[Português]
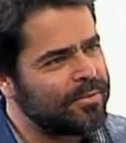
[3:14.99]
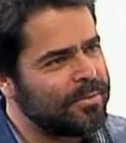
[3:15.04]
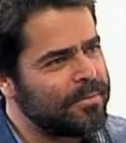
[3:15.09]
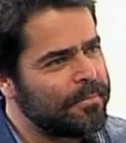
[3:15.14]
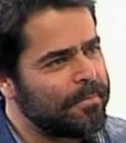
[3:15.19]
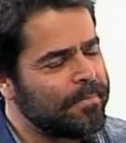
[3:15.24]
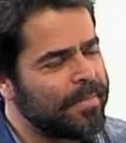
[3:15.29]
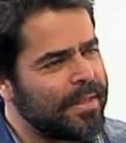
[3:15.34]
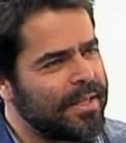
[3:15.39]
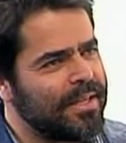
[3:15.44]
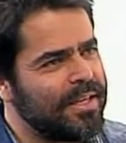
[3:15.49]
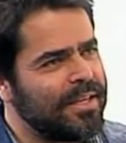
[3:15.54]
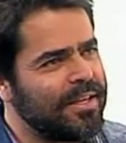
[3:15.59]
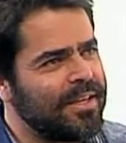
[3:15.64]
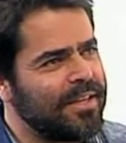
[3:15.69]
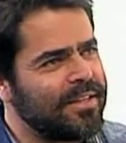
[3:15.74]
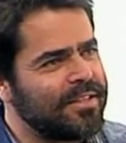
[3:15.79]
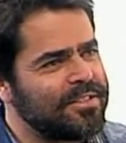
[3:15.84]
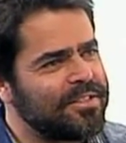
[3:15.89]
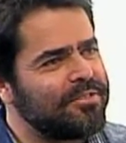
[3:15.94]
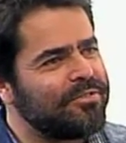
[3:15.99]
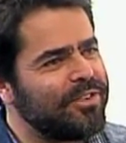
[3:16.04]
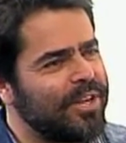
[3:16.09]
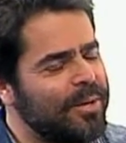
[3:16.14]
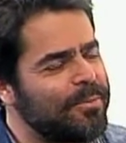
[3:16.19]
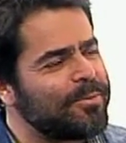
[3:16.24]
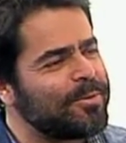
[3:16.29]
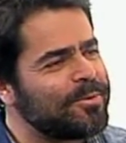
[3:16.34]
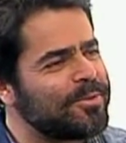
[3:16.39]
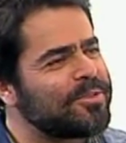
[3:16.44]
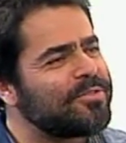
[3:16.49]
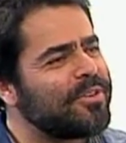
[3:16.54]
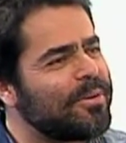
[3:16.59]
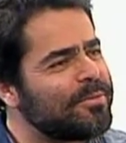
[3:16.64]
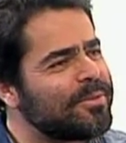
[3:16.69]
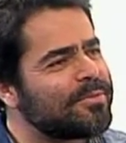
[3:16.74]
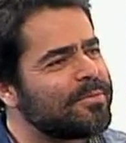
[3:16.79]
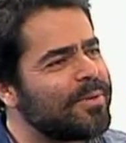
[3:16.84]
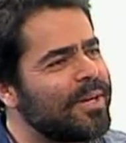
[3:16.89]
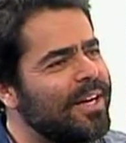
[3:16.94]
é. e tivemos,
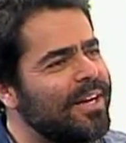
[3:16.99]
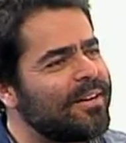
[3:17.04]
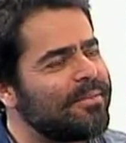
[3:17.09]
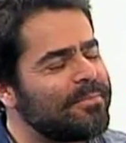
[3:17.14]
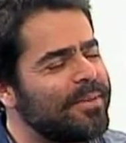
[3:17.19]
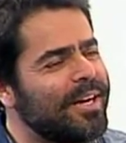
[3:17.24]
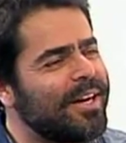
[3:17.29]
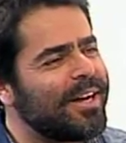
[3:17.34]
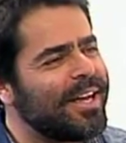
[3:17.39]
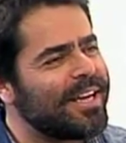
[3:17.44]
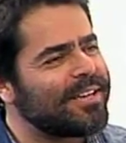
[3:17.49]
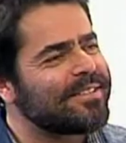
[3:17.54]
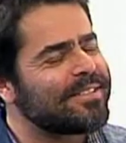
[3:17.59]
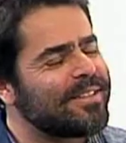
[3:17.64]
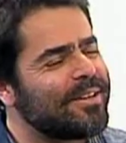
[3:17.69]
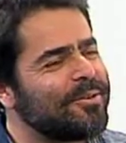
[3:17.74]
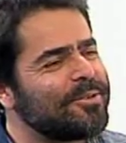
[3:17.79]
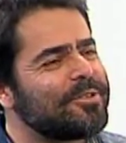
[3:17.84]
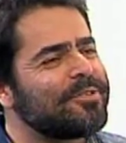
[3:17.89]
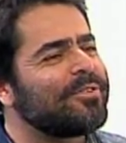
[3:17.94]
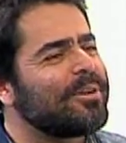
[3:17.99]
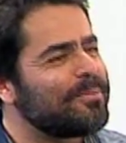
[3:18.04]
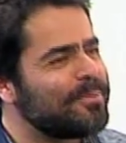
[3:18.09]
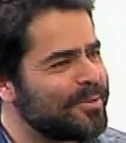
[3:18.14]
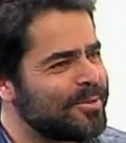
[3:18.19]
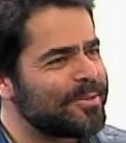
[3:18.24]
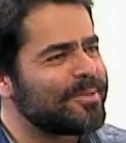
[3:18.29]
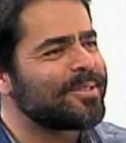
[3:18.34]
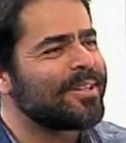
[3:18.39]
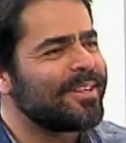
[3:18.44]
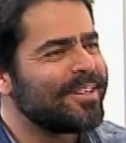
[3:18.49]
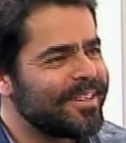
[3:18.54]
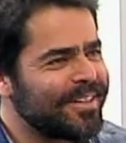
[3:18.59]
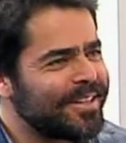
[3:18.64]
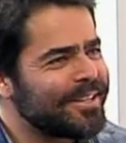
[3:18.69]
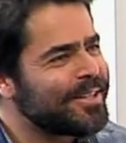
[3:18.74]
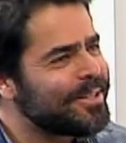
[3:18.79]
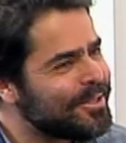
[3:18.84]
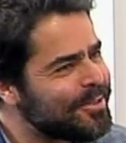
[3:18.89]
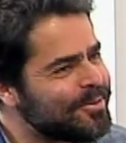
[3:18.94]
tivemos uma, uma reação, tivemos
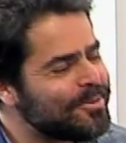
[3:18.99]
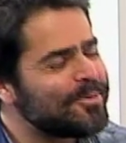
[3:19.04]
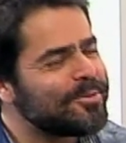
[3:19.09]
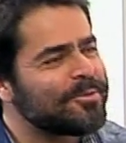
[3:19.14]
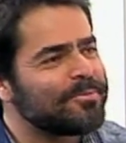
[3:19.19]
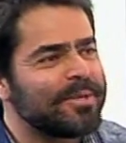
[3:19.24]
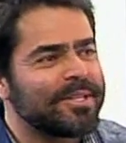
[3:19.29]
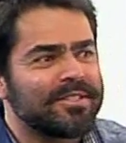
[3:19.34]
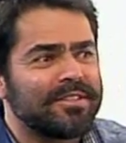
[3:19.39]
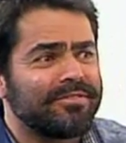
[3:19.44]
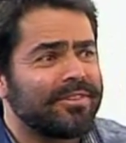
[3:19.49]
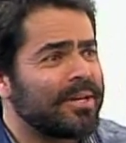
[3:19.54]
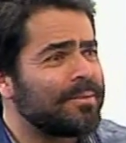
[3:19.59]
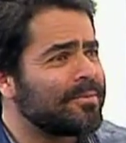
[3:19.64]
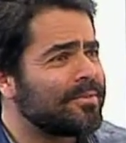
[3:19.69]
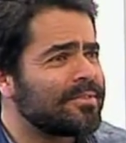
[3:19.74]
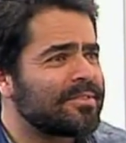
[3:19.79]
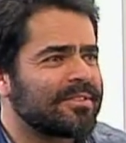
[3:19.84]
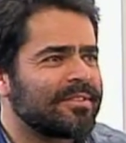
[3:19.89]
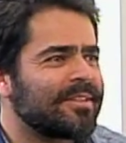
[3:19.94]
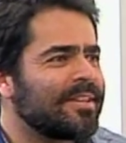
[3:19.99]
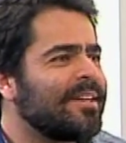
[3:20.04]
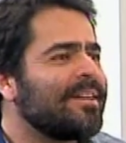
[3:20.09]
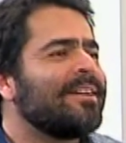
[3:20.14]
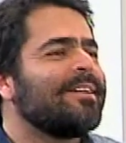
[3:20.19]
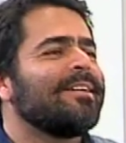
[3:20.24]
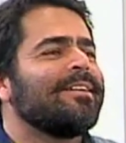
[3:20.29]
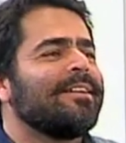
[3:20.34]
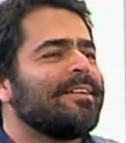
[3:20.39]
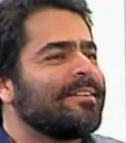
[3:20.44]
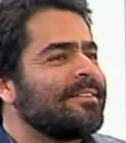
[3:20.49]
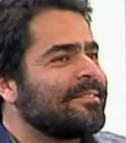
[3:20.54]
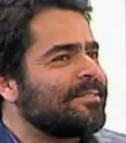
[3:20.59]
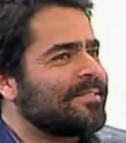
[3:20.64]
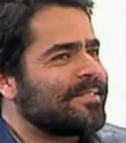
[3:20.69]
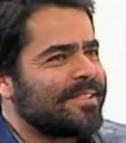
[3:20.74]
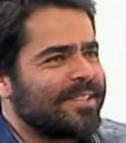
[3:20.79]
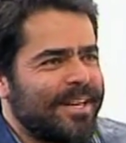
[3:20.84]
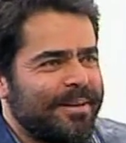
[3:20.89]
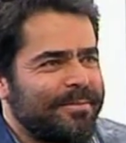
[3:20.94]
risos, mas tivemos
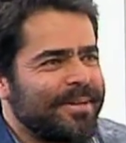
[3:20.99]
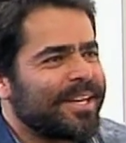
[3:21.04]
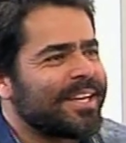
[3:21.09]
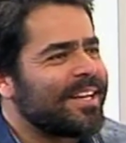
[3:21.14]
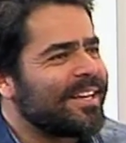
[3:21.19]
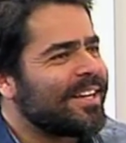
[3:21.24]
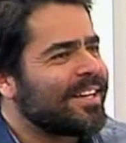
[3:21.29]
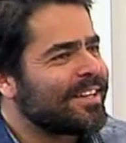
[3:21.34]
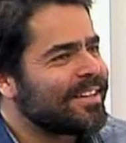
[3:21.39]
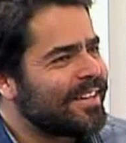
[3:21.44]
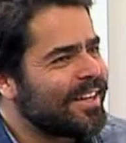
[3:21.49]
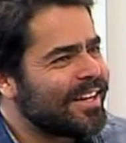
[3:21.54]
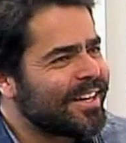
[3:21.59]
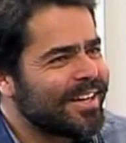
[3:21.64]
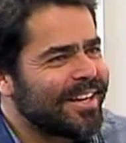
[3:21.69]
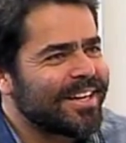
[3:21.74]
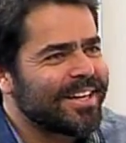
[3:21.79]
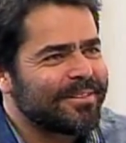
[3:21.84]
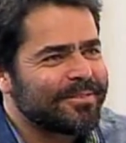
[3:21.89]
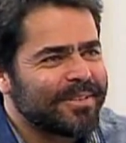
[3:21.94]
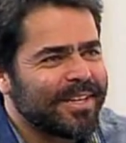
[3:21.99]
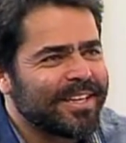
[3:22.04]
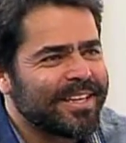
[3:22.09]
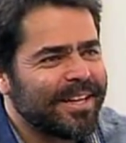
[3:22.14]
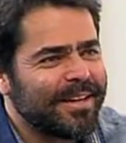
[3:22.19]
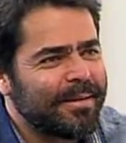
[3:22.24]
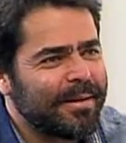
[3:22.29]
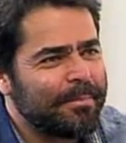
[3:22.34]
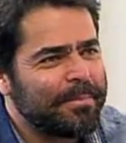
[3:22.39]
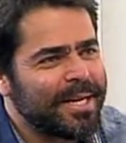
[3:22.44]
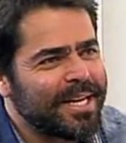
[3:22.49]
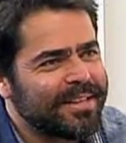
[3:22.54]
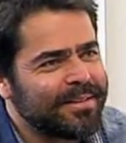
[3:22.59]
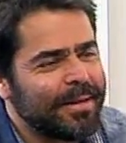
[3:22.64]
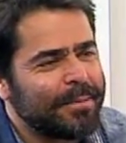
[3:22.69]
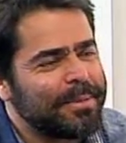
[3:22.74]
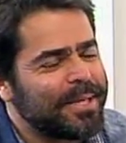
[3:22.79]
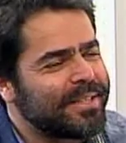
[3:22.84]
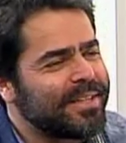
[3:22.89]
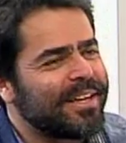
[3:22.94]
sabe, aquela, aquela
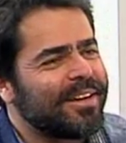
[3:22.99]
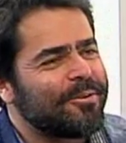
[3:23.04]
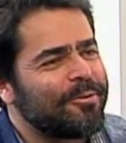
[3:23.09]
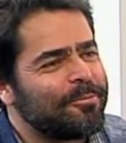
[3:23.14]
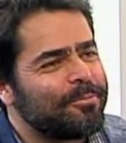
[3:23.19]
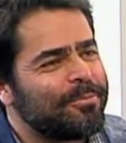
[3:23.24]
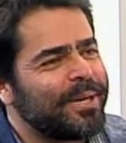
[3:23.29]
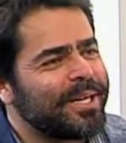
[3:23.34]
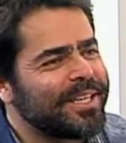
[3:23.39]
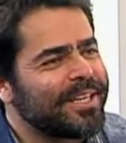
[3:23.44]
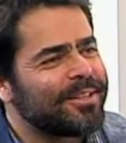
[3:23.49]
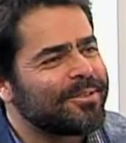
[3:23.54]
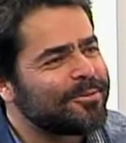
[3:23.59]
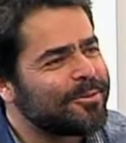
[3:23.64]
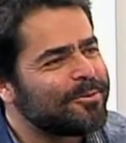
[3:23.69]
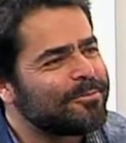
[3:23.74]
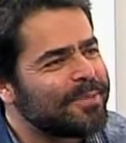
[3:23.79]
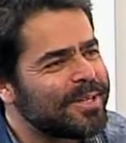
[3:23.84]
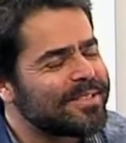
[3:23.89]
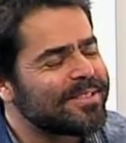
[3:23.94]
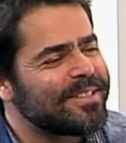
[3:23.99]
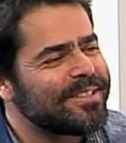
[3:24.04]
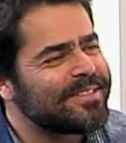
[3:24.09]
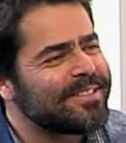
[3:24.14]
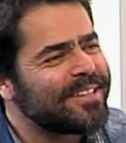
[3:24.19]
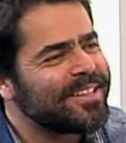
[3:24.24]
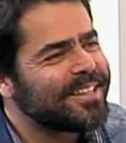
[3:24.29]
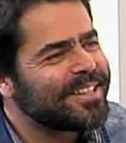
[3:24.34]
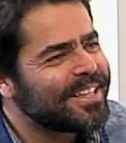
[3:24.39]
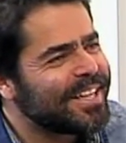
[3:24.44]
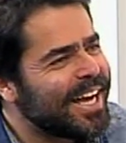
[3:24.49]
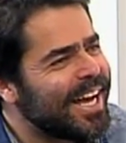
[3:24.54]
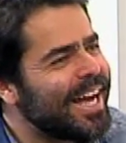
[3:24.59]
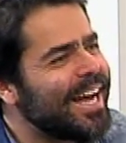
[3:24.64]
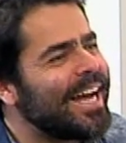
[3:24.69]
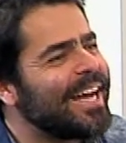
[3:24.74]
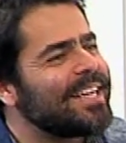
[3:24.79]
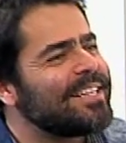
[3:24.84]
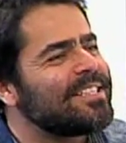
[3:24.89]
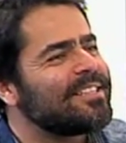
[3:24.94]
a plateia acompanhando com bastante
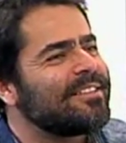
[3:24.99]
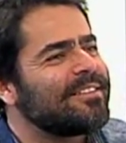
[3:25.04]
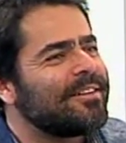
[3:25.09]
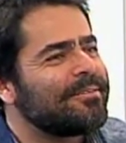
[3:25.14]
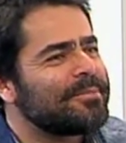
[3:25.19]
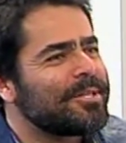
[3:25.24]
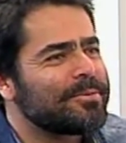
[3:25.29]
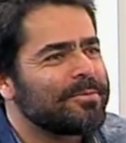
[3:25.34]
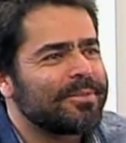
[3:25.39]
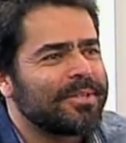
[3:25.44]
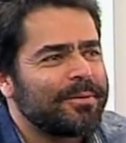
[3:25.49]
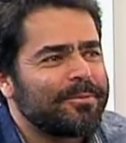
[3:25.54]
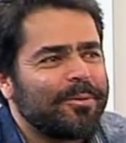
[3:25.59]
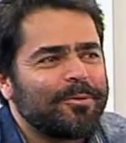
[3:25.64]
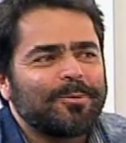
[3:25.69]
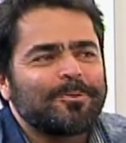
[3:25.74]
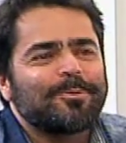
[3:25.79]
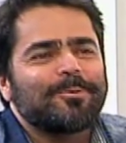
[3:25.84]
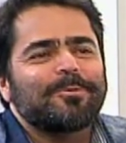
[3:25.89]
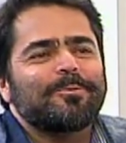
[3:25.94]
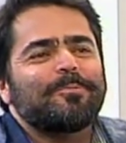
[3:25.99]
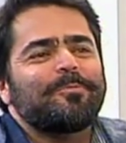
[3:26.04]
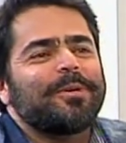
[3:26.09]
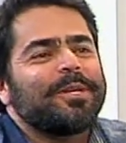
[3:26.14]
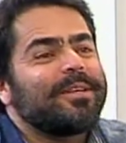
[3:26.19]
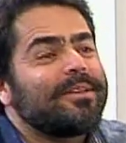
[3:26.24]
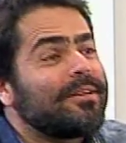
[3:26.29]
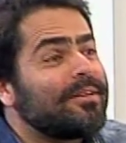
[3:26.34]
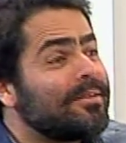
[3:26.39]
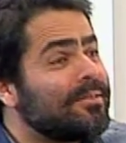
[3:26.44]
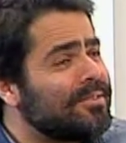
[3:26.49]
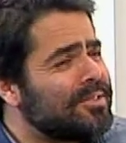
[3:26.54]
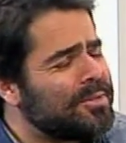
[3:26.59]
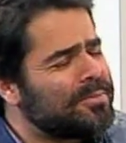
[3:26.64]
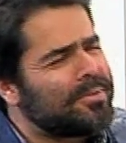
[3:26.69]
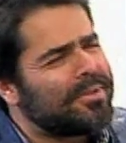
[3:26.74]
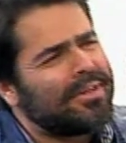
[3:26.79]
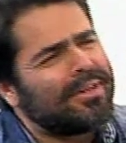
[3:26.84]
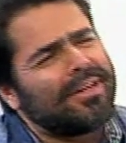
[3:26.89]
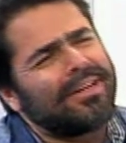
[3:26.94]
seriedade e ao mesmo tempo alguns suspiros,
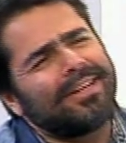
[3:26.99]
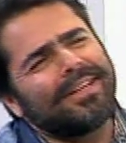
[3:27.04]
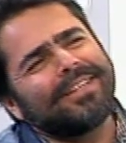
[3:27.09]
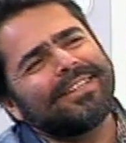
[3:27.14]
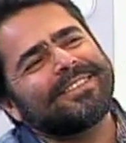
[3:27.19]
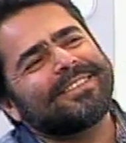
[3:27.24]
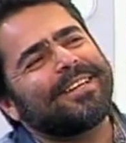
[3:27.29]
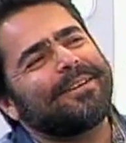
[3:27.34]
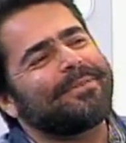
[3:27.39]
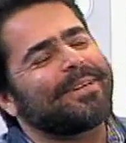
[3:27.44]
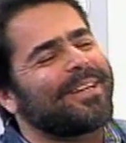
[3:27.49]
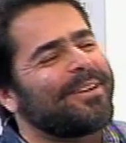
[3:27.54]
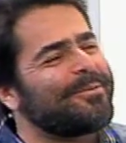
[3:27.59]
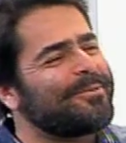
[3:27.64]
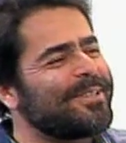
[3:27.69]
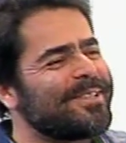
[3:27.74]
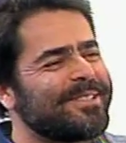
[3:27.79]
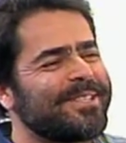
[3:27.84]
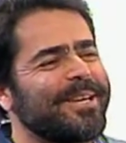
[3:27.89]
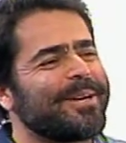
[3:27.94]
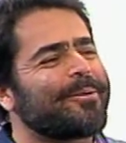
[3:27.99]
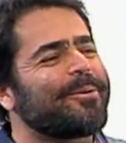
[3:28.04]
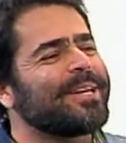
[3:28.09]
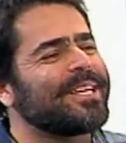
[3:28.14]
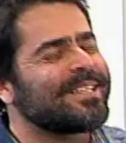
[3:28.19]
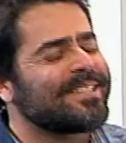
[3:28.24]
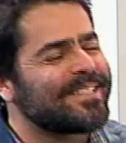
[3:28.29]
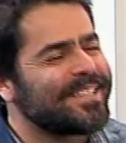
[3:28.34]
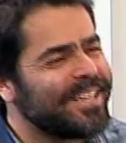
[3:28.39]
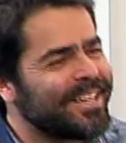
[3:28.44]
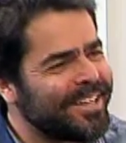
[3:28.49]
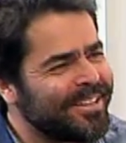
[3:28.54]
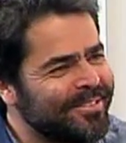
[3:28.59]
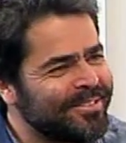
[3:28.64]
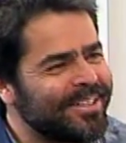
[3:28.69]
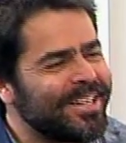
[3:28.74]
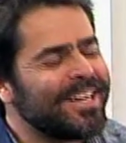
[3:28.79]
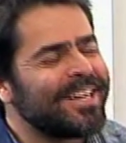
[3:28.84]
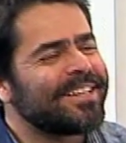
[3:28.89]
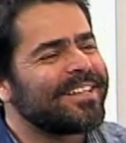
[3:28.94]
tipo, ai, sabe, aquela coisa se
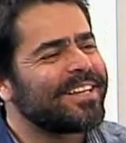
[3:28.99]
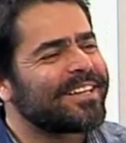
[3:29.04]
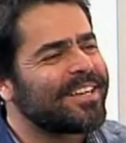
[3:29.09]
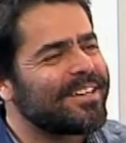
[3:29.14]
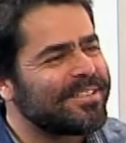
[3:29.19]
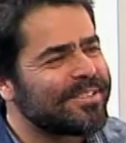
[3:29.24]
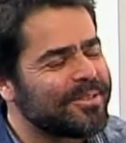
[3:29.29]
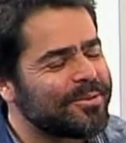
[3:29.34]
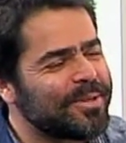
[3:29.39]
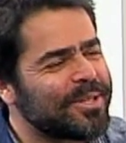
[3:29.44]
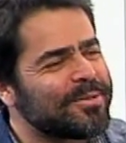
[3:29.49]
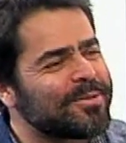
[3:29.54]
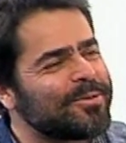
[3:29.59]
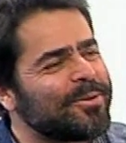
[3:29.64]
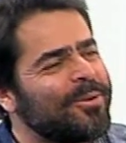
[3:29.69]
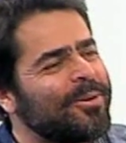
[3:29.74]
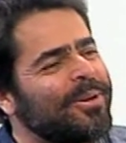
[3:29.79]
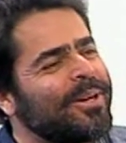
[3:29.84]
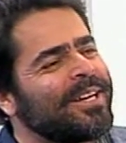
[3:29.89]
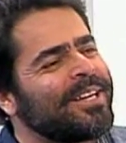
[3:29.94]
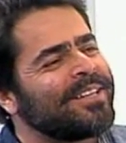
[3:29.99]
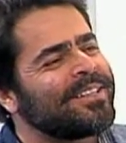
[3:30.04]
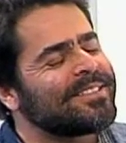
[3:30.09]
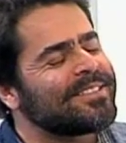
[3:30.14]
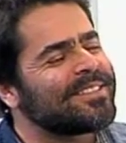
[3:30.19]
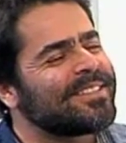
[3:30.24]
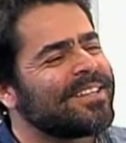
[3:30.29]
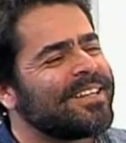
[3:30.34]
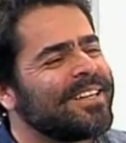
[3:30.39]
reconhecendo naquelas Sim. situações.